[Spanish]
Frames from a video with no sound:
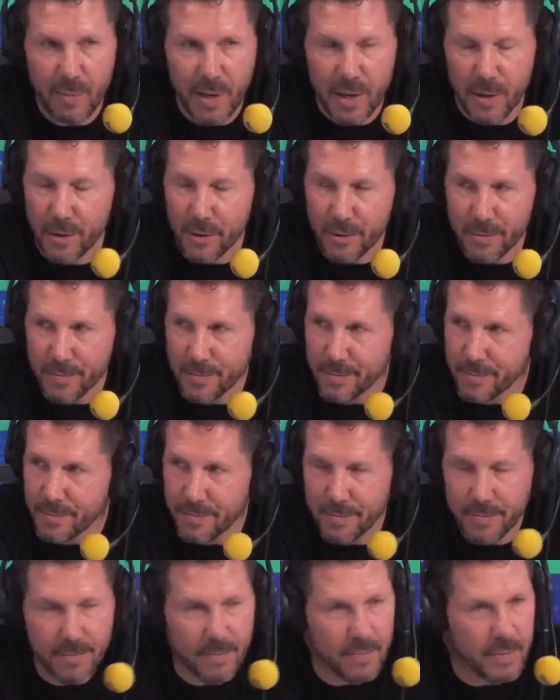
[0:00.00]
miedo.
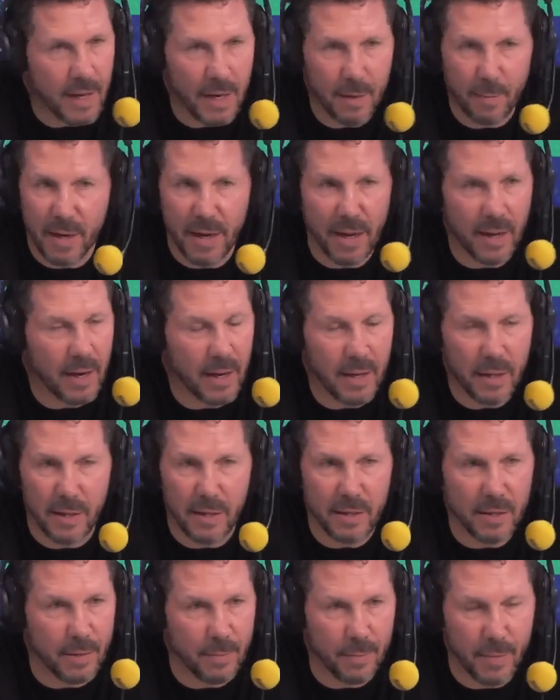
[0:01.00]
Dale para mm. adelante
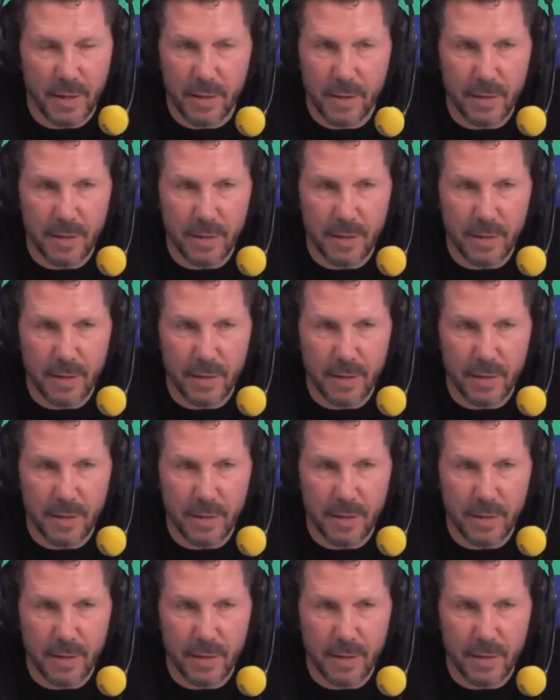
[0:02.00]
siempre.